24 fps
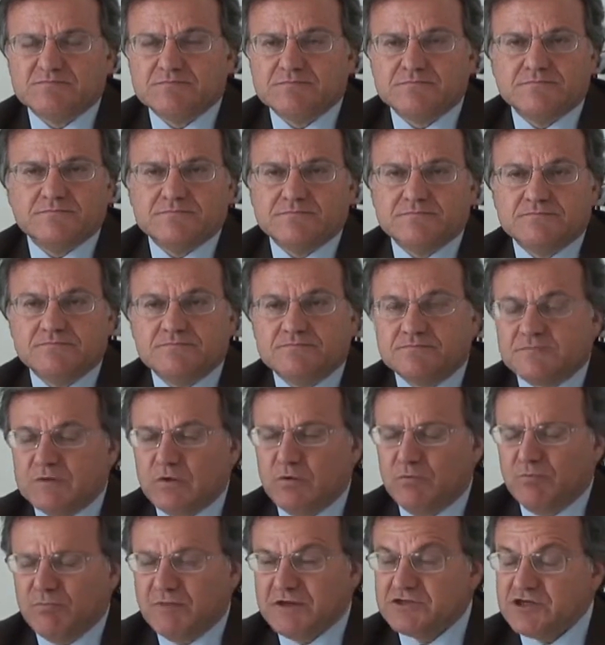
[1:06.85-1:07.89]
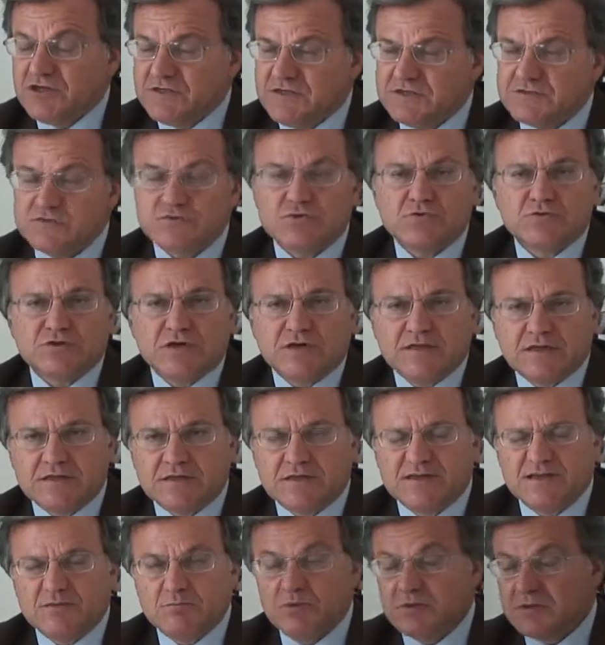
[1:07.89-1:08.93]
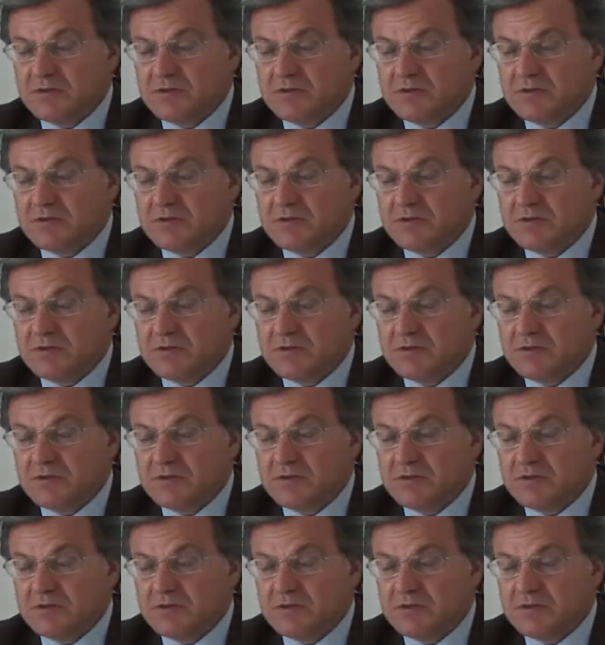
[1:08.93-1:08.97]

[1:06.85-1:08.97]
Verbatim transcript: mm, commerciale e sociale delle